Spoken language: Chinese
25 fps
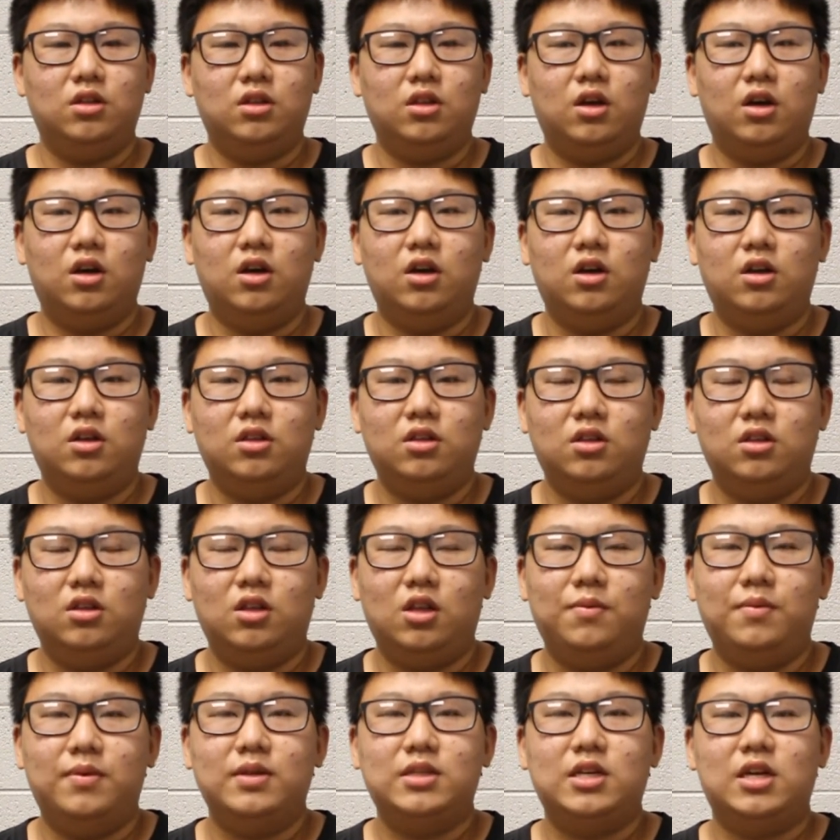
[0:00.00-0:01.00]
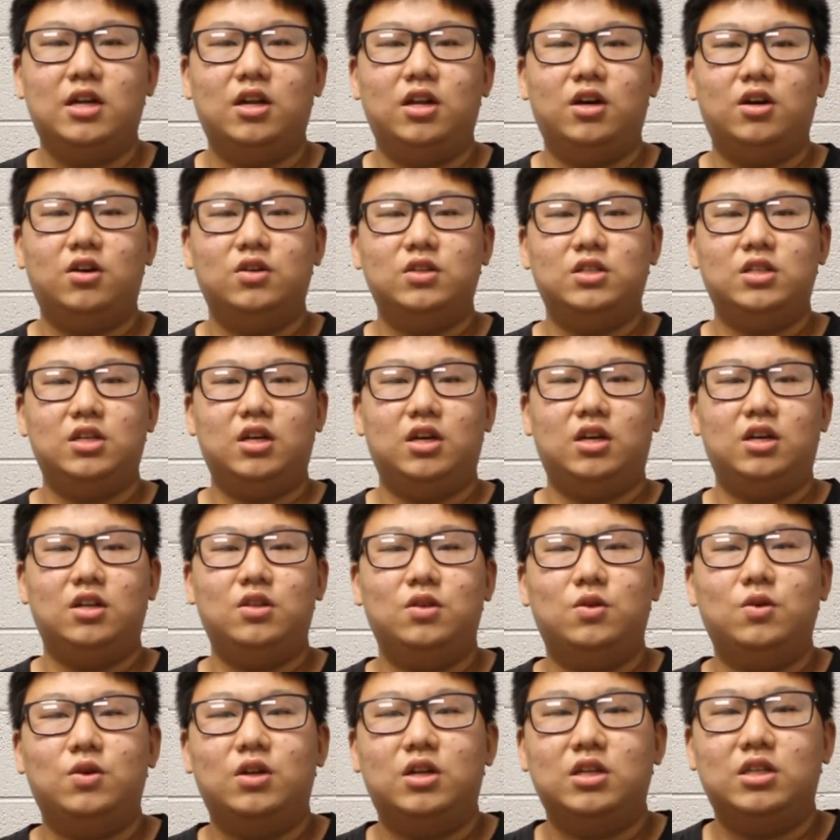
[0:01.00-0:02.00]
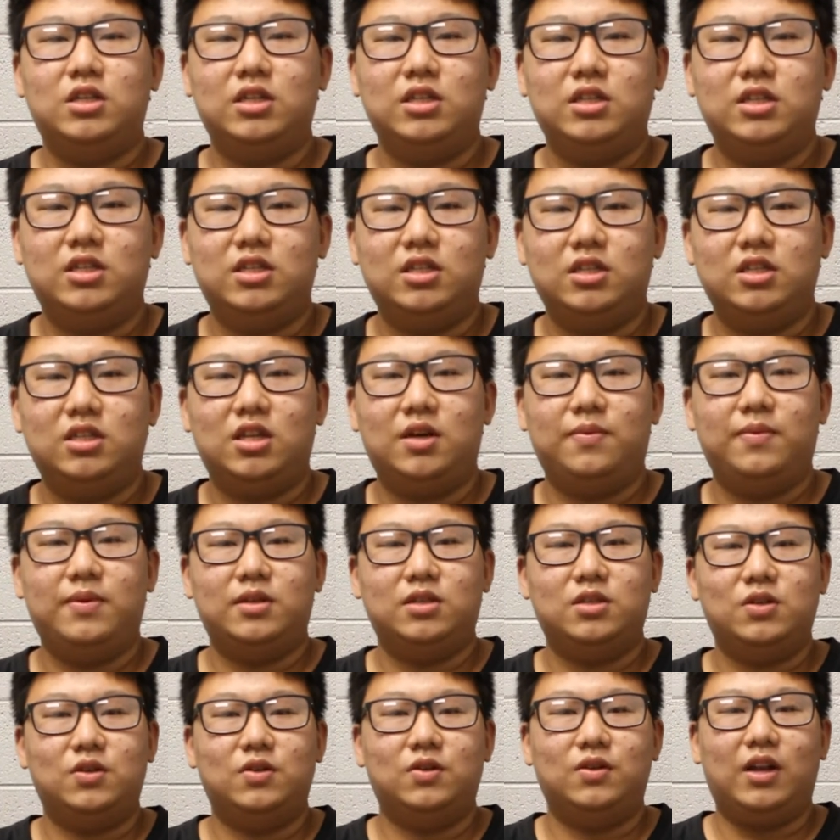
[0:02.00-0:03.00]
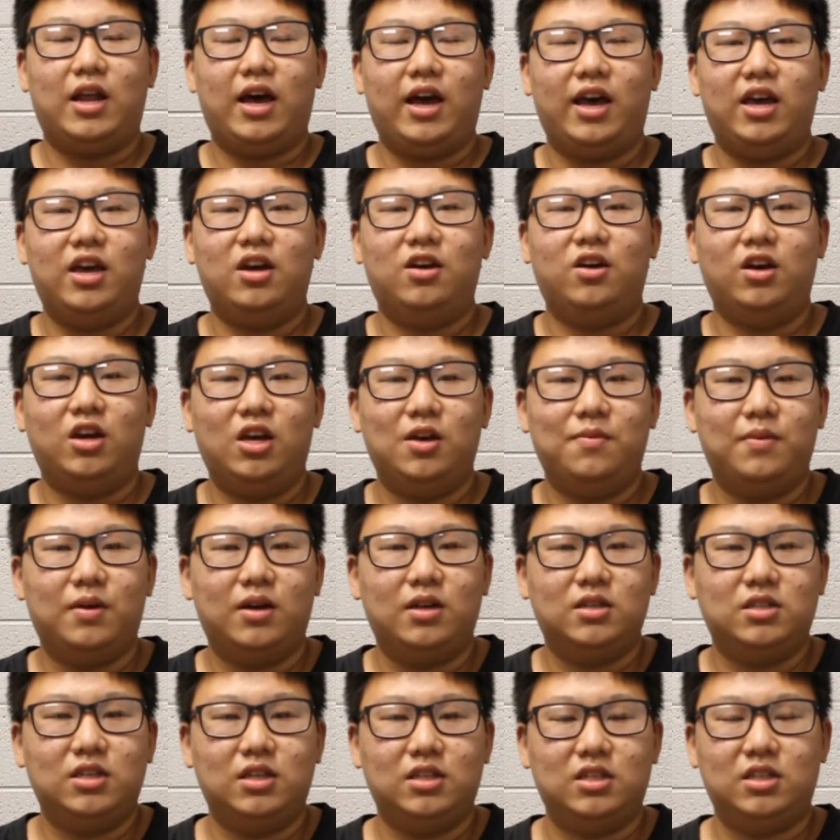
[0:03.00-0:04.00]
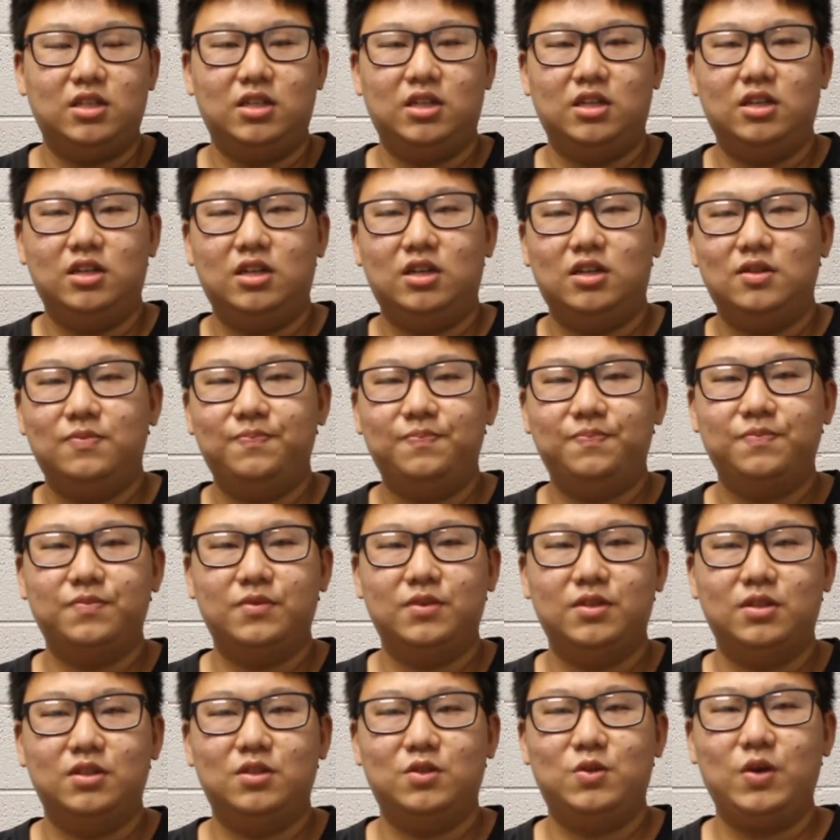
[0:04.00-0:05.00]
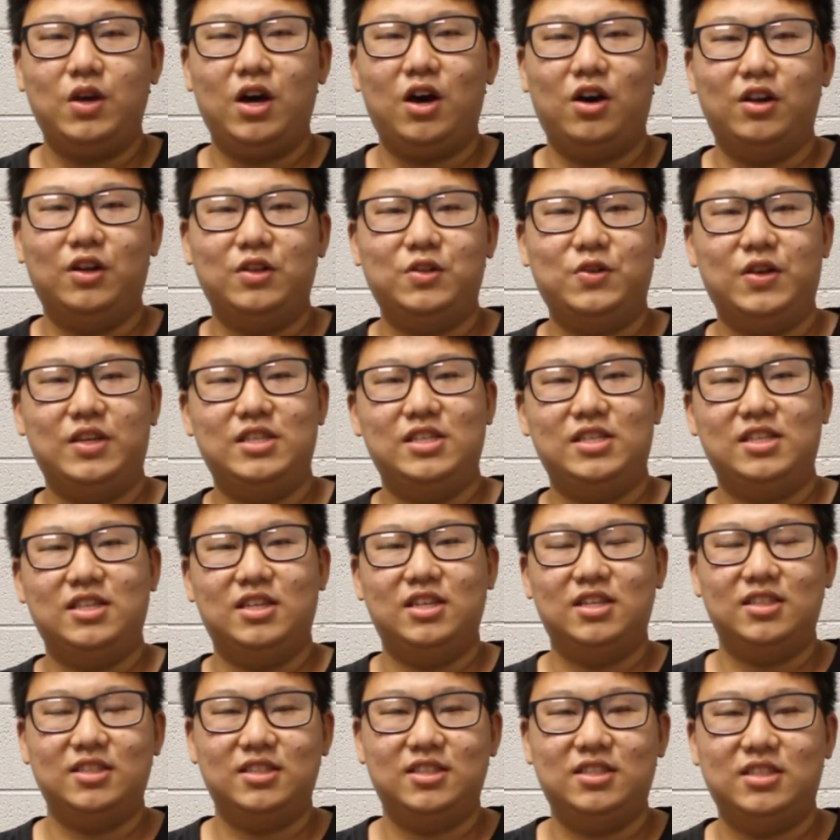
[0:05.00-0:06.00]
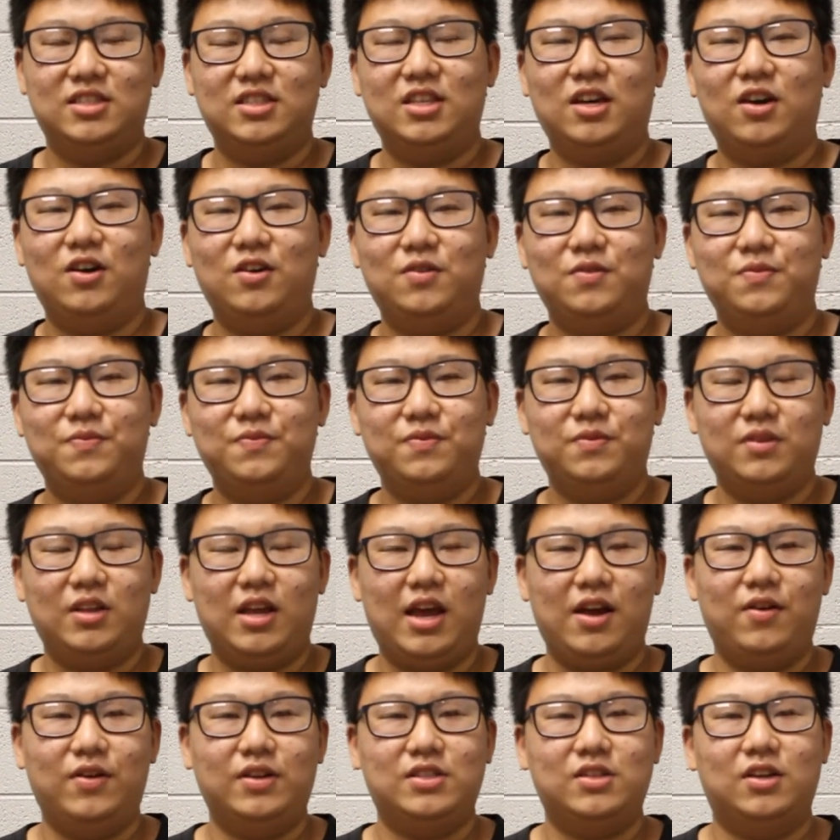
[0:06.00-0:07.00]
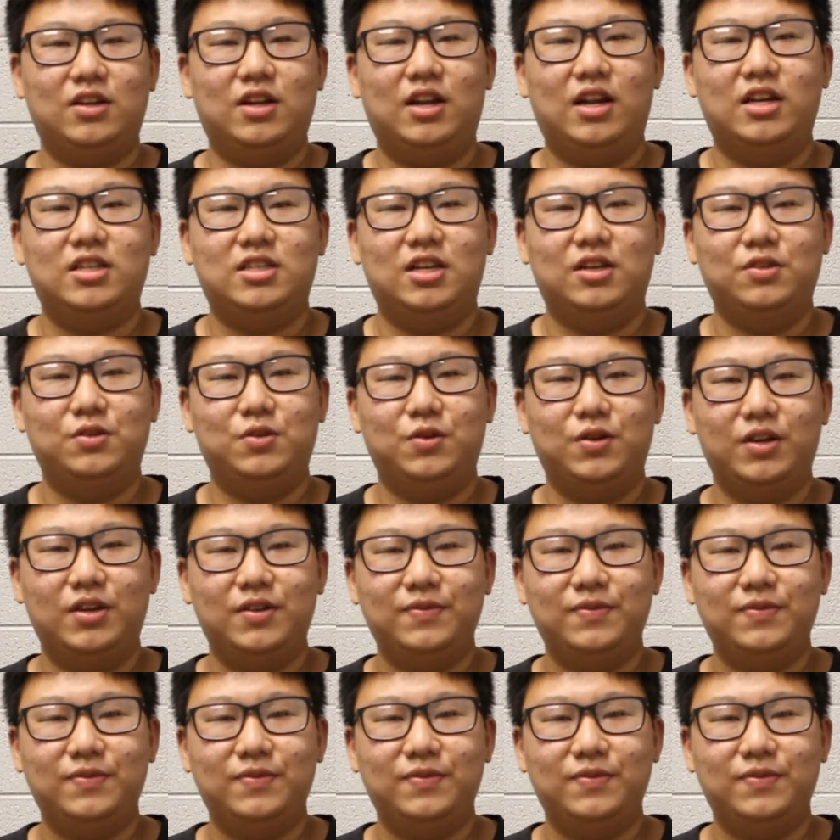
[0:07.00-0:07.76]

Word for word: 嗯你们想了解更多的信息，那么就来 ALA 吧，这是一个最好的选择。i 艾 o n a 来上学。